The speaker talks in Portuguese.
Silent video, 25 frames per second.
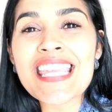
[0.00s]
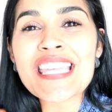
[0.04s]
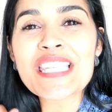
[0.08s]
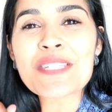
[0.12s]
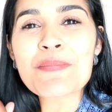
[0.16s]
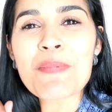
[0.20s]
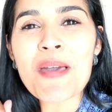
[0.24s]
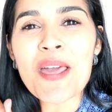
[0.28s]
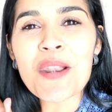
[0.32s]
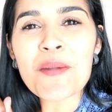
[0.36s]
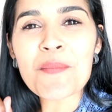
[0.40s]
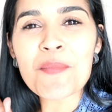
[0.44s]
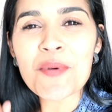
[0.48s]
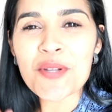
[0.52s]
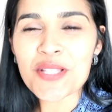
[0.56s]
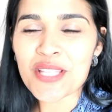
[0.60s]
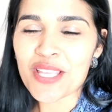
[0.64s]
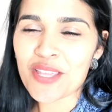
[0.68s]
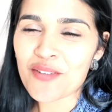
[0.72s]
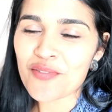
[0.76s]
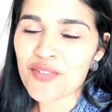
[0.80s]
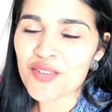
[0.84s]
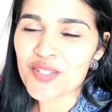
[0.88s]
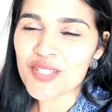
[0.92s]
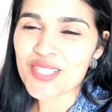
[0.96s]
Espero
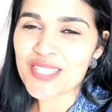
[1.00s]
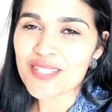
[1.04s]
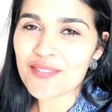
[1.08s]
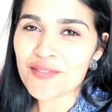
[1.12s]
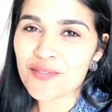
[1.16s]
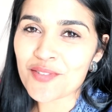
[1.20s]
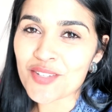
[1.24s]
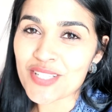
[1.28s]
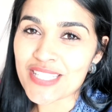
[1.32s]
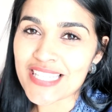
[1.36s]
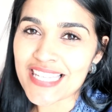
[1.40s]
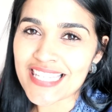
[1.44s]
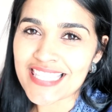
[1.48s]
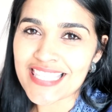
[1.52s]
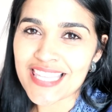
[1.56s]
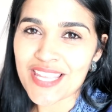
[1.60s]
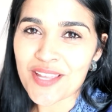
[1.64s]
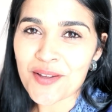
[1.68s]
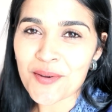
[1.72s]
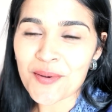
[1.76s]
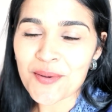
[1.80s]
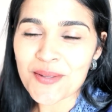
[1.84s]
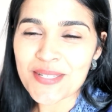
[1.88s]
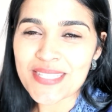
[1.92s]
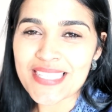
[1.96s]
muito que vocês
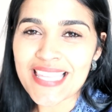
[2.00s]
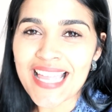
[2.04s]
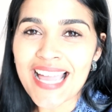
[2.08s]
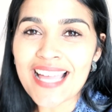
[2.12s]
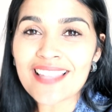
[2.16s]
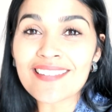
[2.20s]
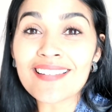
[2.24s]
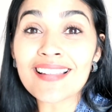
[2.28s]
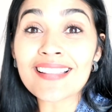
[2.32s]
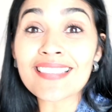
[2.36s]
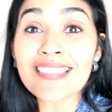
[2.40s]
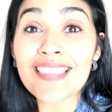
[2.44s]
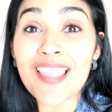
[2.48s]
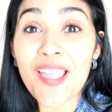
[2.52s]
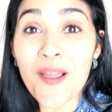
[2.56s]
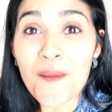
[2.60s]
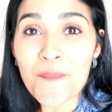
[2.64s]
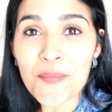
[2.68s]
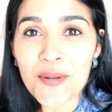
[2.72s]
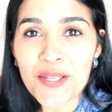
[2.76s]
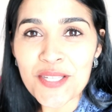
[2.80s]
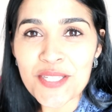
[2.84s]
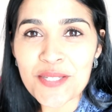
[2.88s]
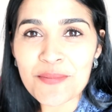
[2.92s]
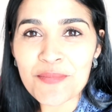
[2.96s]
tenham gostado. Até
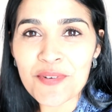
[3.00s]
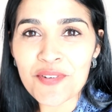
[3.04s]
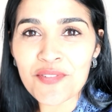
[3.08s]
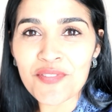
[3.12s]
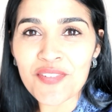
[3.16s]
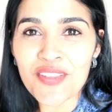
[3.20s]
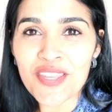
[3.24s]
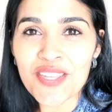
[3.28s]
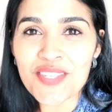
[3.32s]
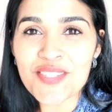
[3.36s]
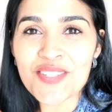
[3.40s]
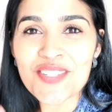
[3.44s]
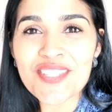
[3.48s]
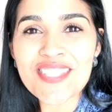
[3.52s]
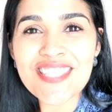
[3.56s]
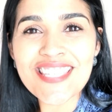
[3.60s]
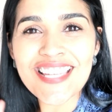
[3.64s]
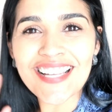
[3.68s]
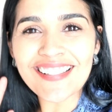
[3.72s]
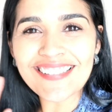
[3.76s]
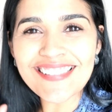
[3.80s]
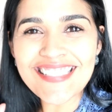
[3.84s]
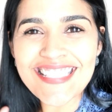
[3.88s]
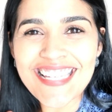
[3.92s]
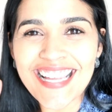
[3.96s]
o próximo vídeo.
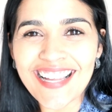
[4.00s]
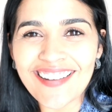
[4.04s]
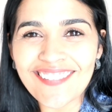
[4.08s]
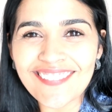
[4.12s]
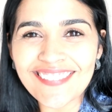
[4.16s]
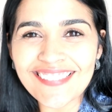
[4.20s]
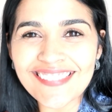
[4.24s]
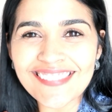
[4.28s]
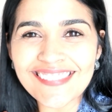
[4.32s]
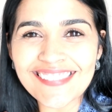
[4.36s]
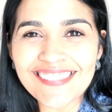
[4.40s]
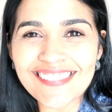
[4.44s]
Tchau, tchau!